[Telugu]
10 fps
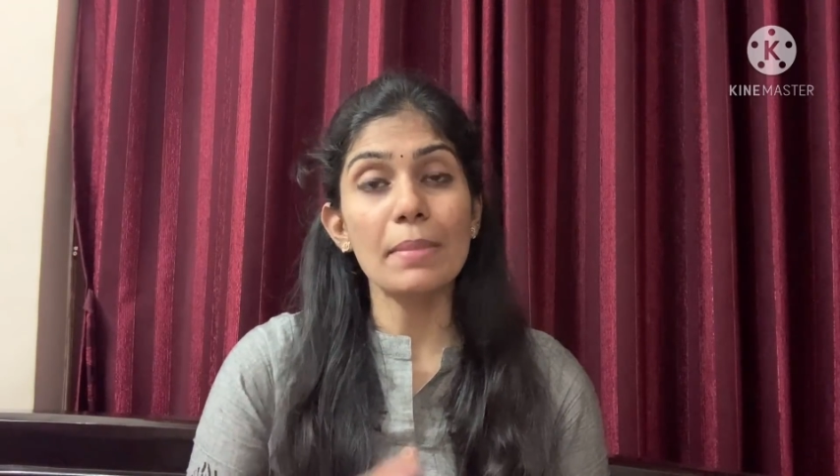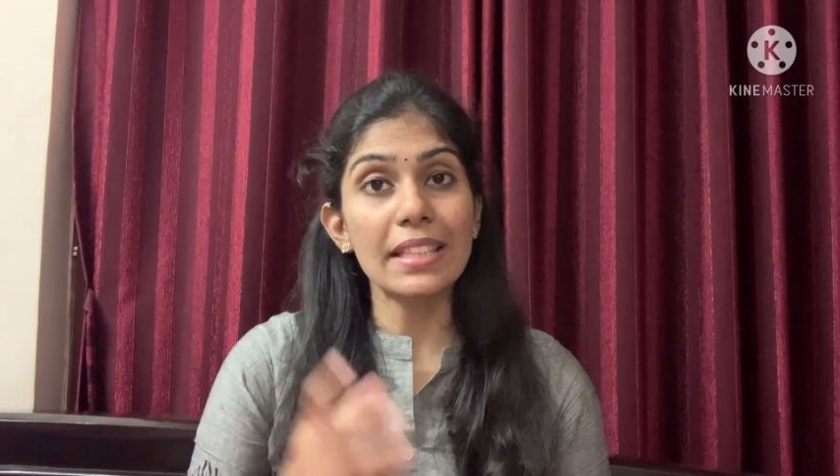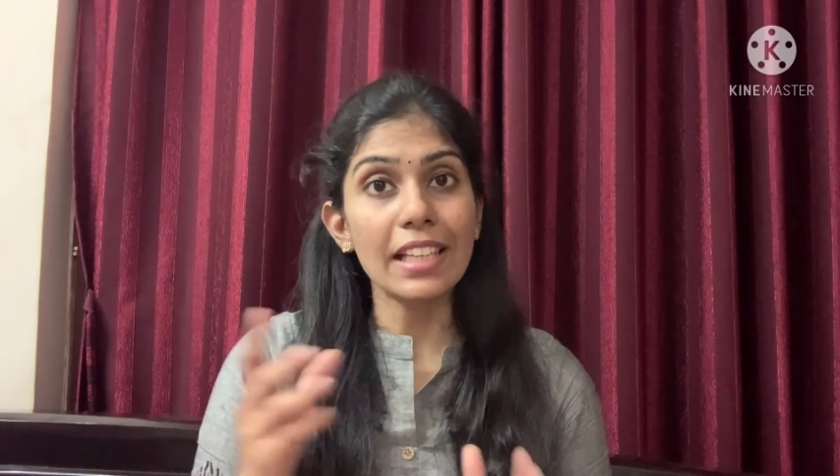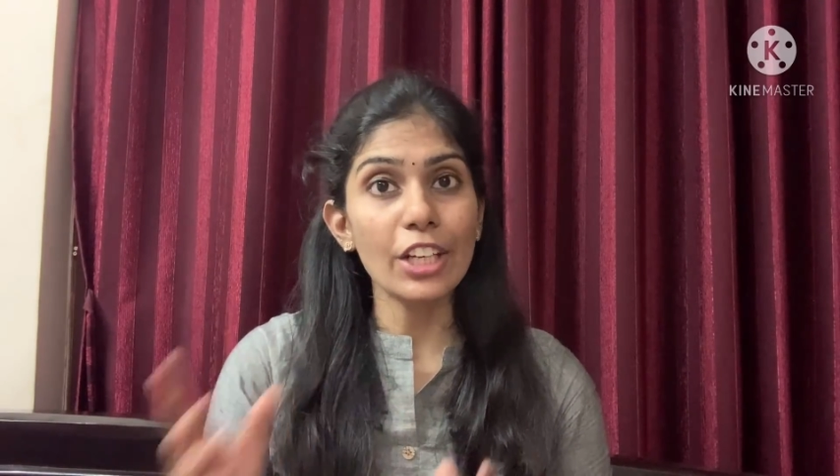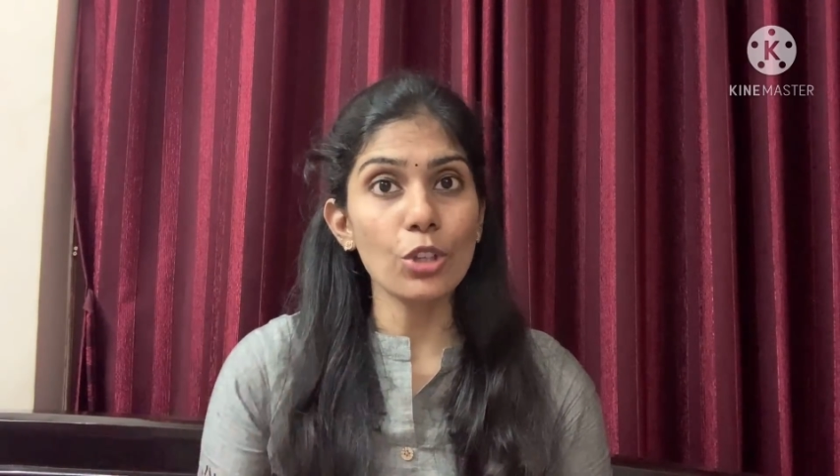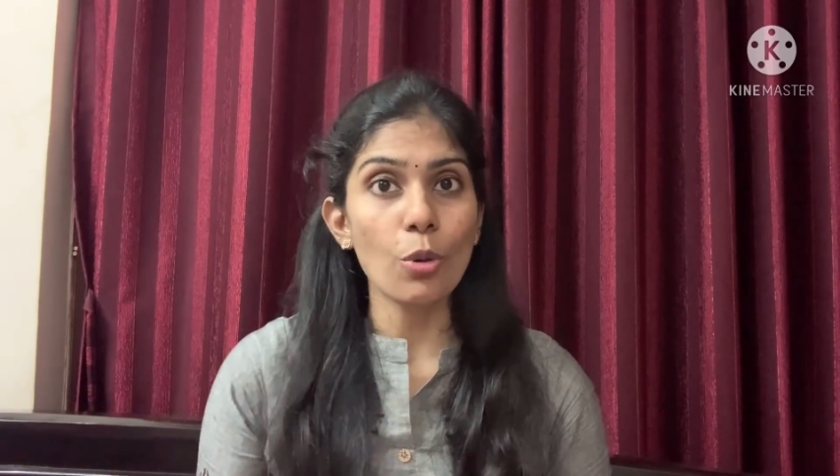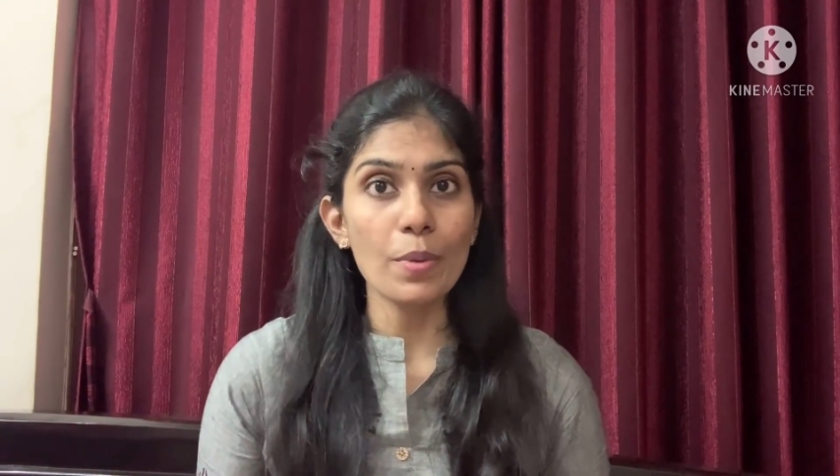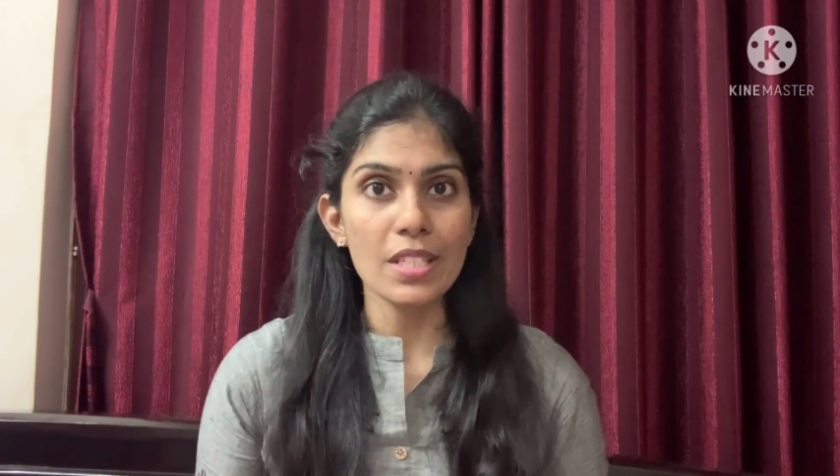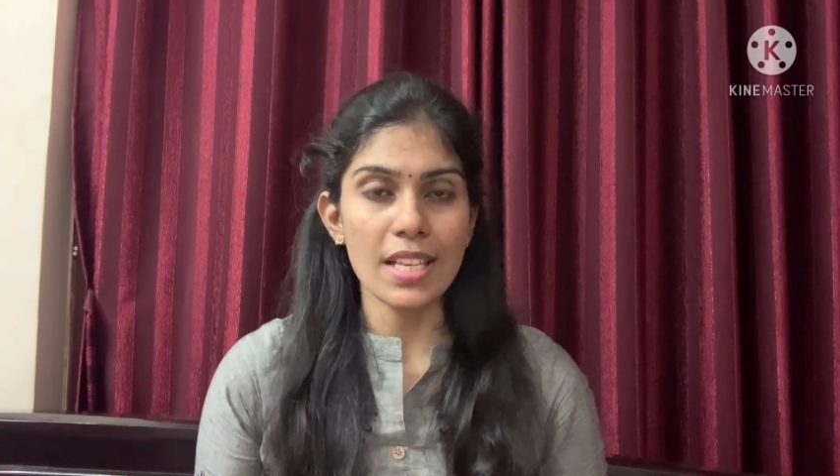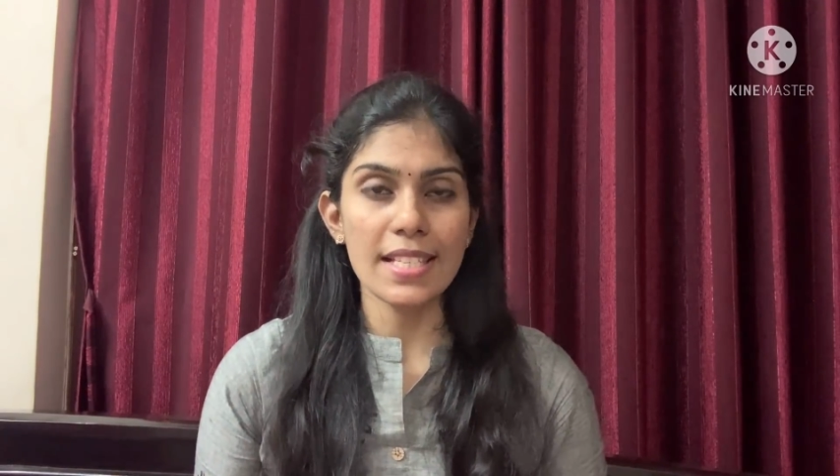మిత్రాన్ని
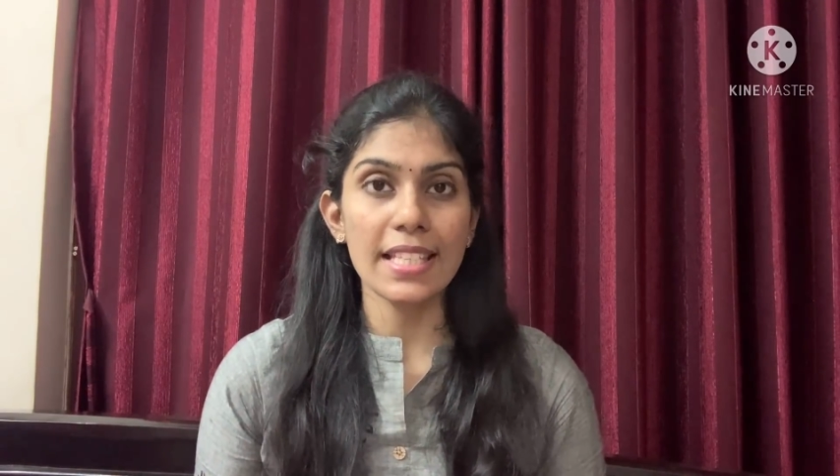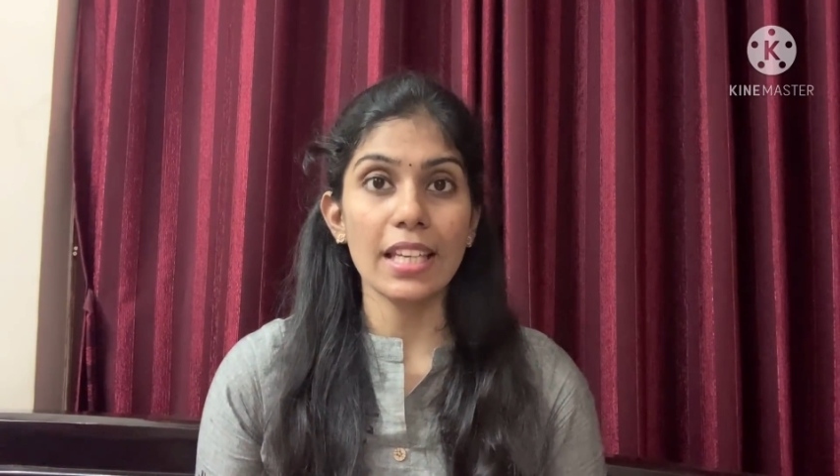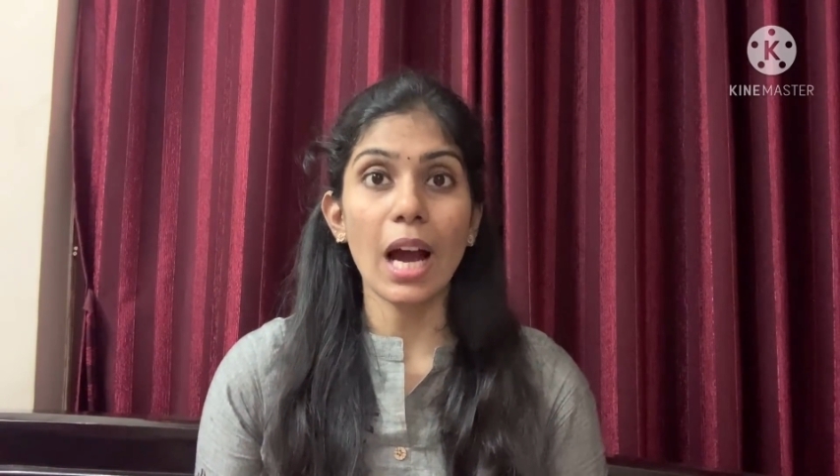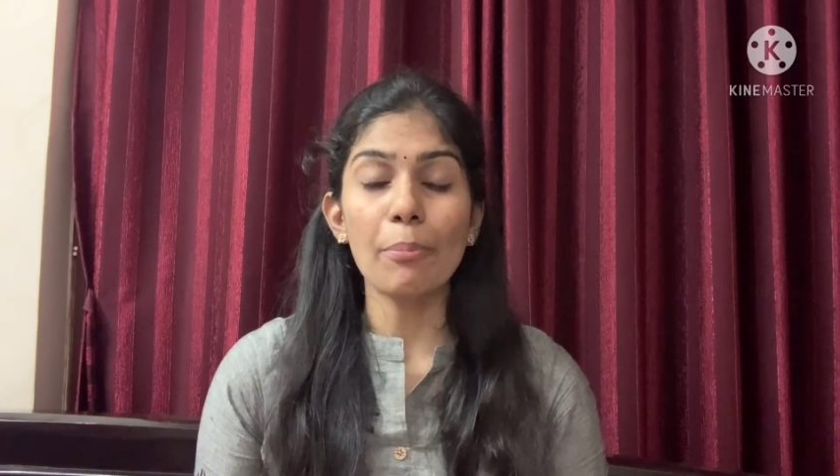ఓపెన్ చేసి